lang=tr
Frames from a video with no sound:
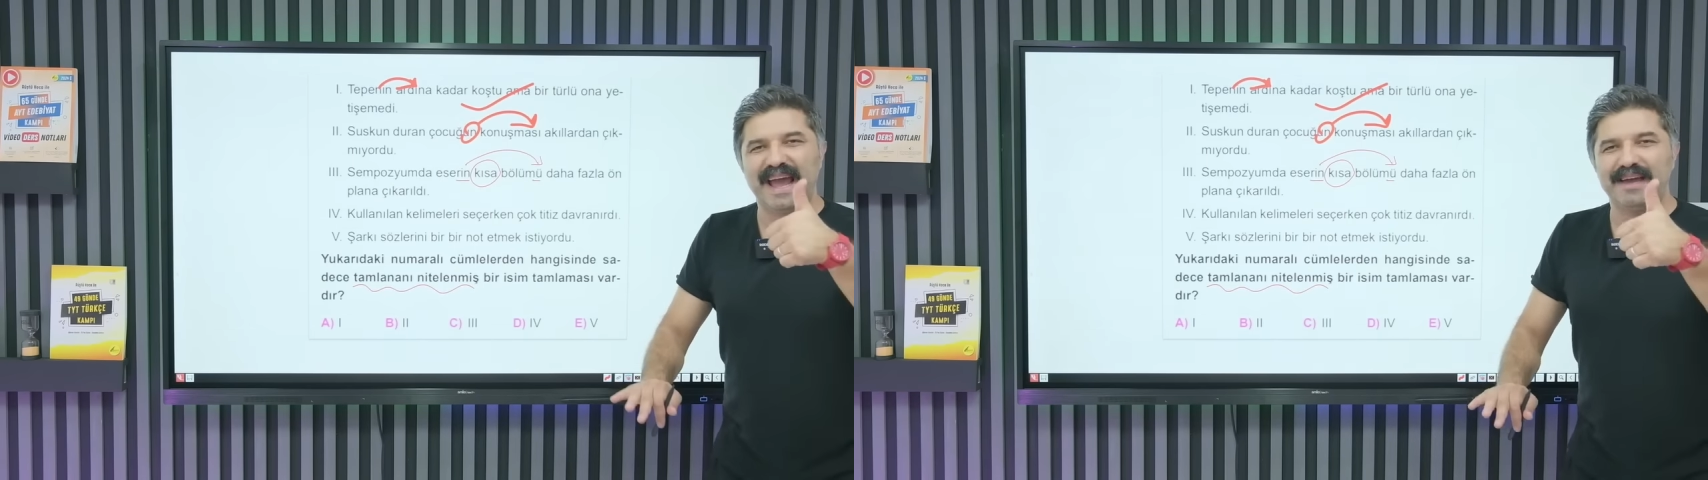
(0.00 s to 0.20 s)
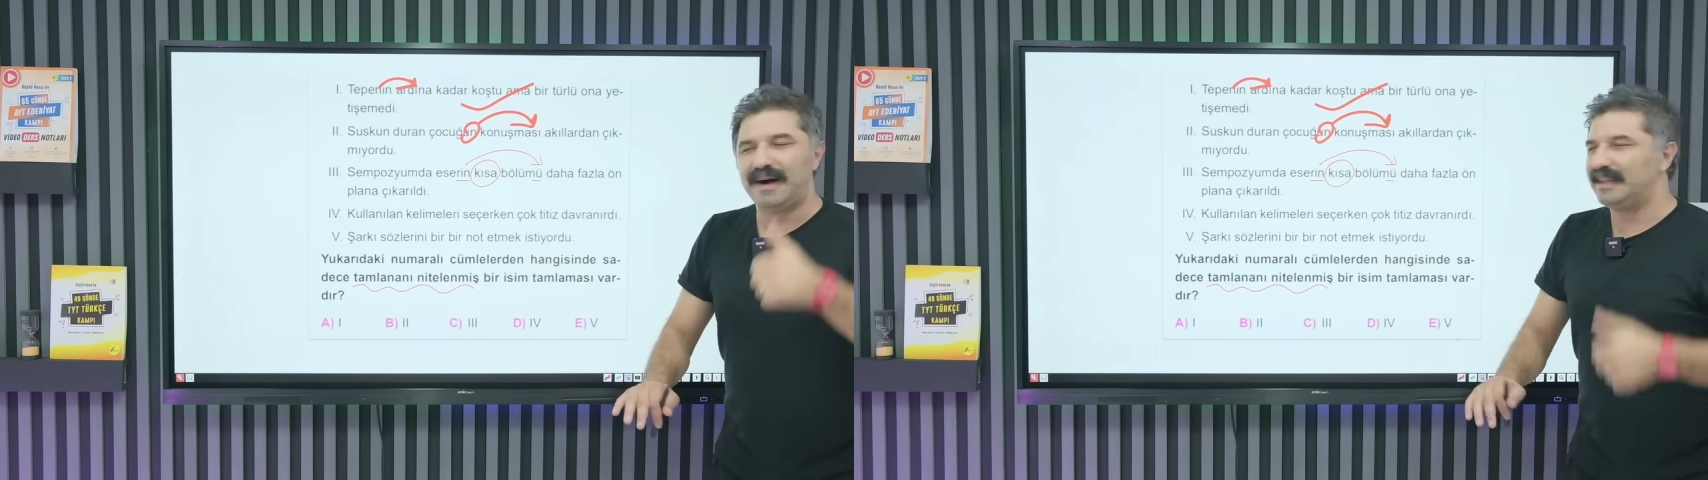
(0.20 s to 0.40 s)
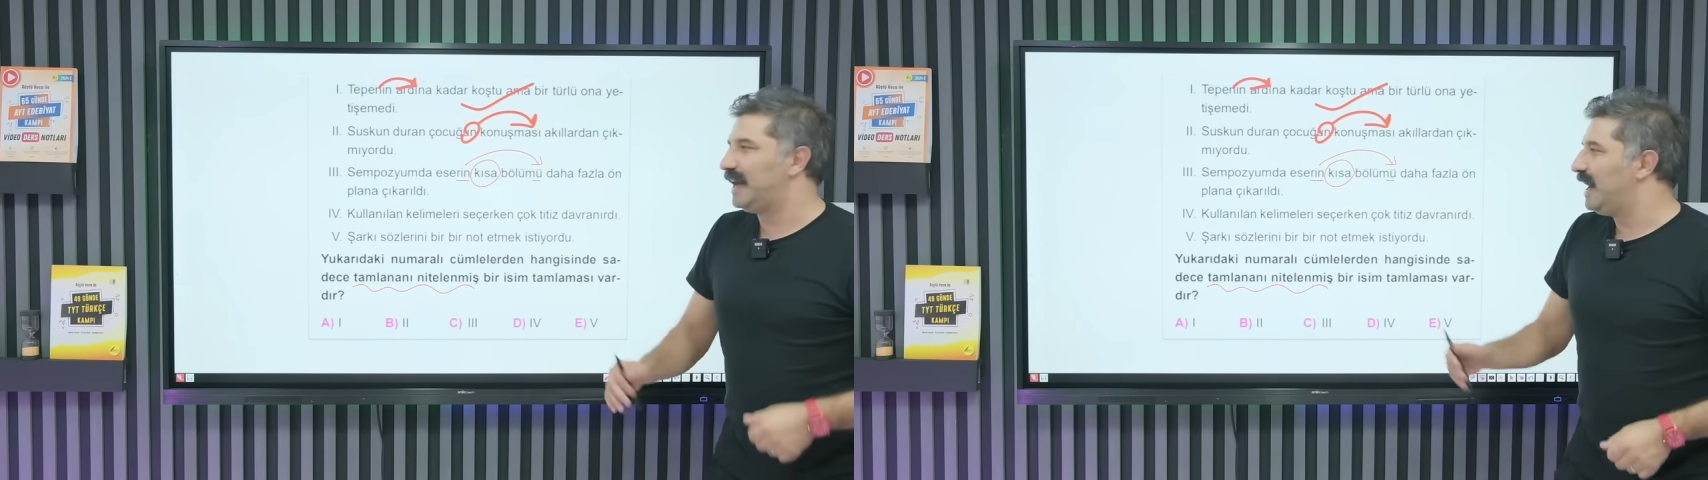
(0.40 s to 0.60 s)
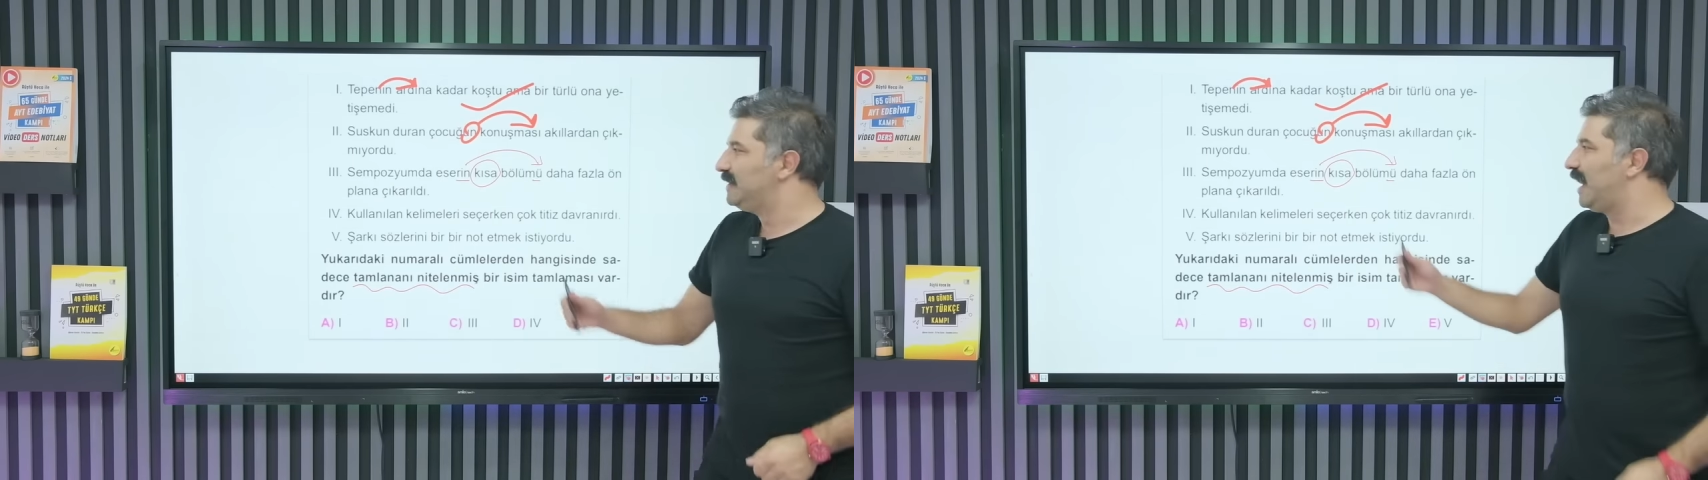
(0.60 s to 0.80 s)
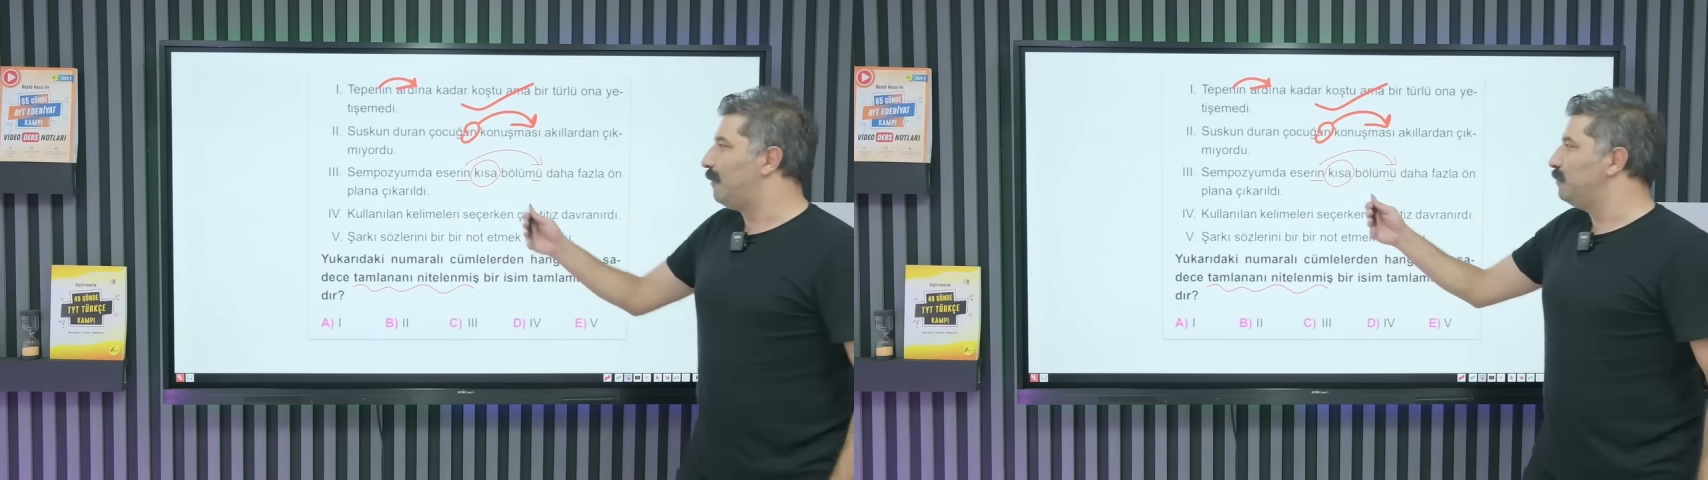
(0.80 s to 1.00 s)

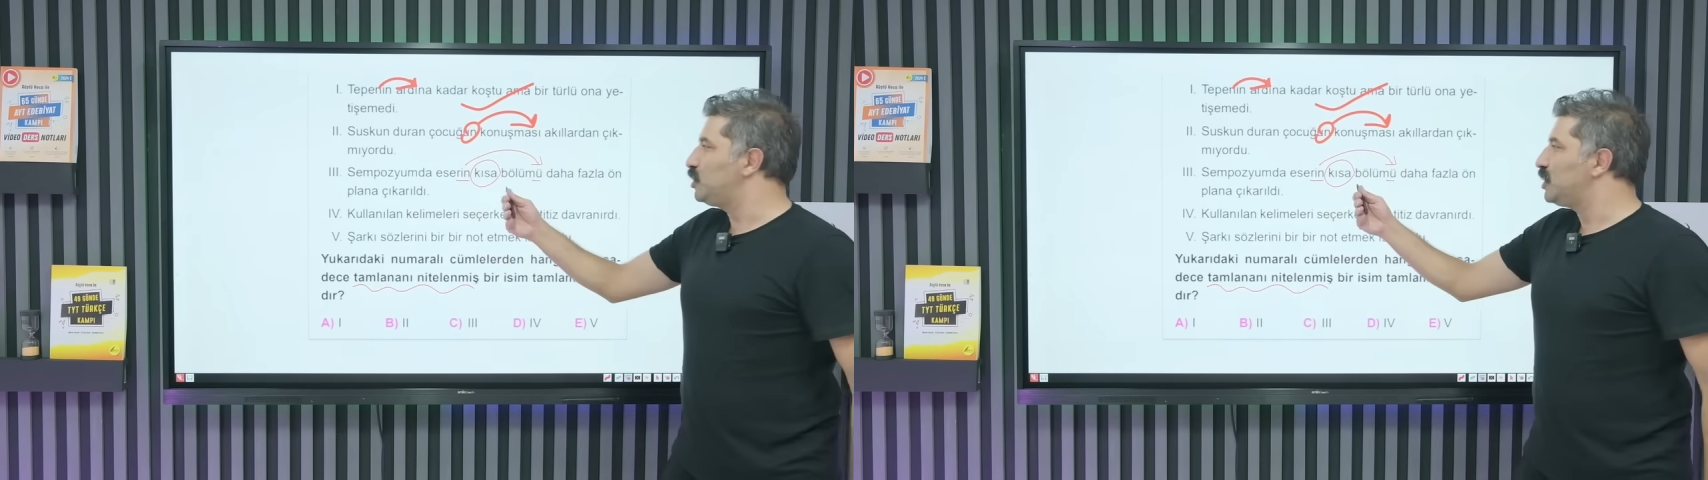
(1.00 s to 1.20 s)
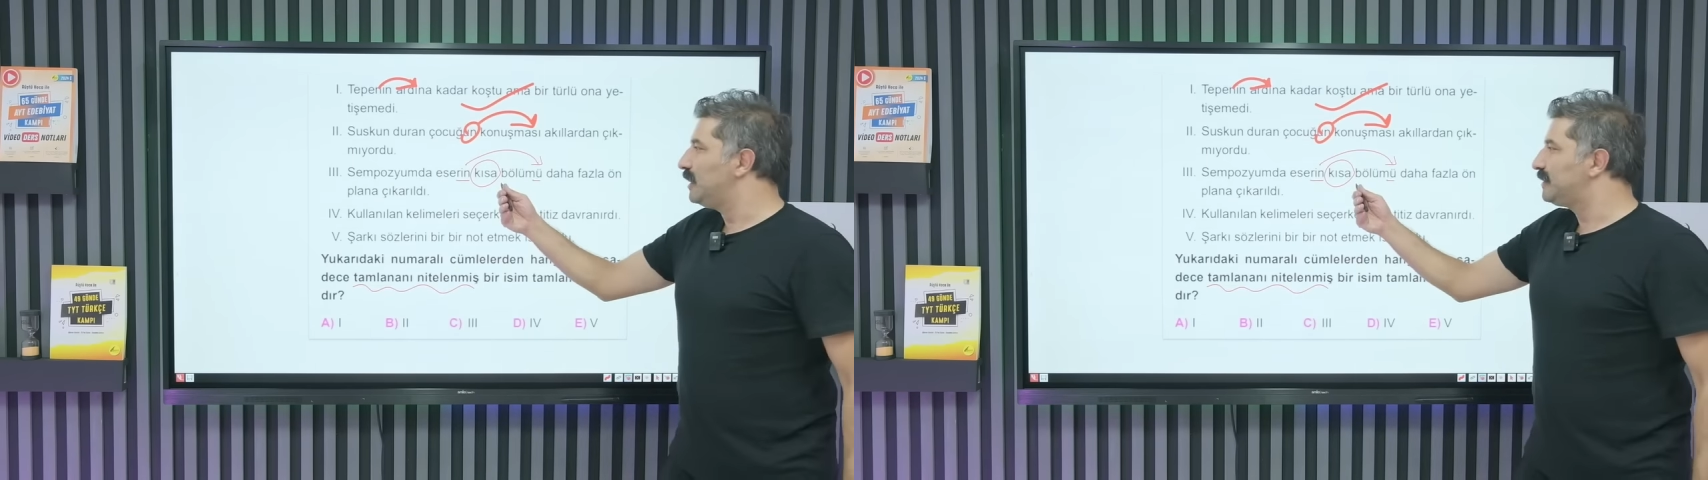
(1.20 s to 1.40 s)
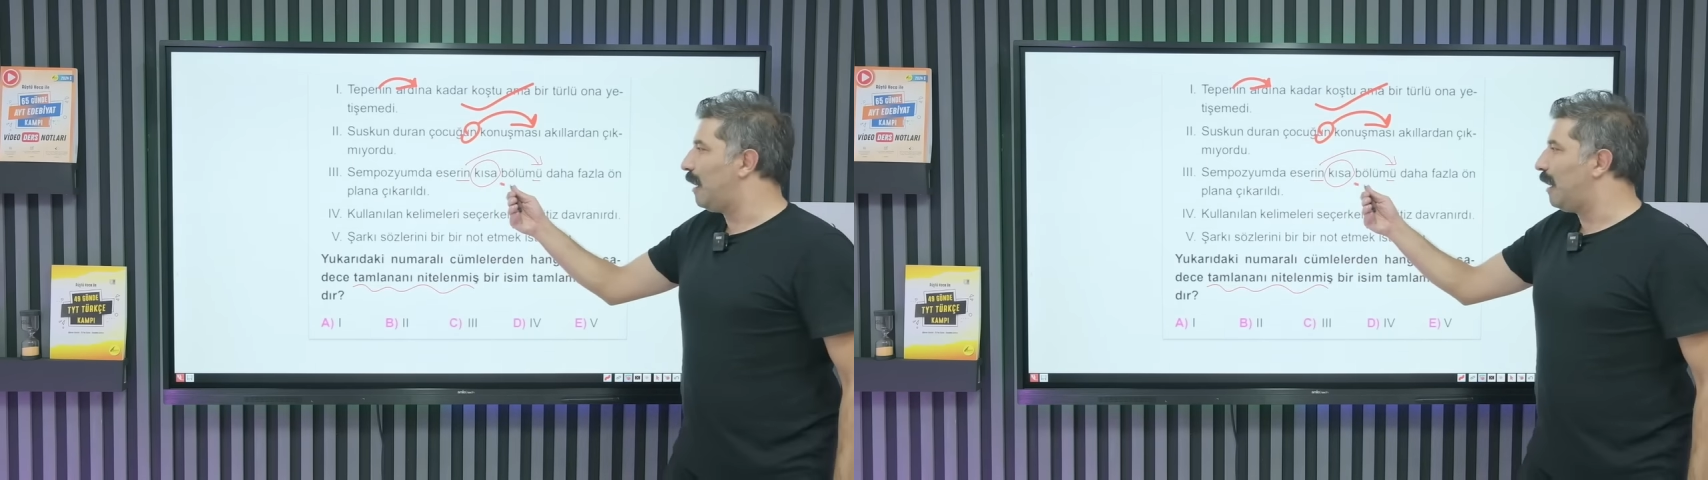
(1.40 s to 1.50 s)
Eyvallah. Ne yapmış?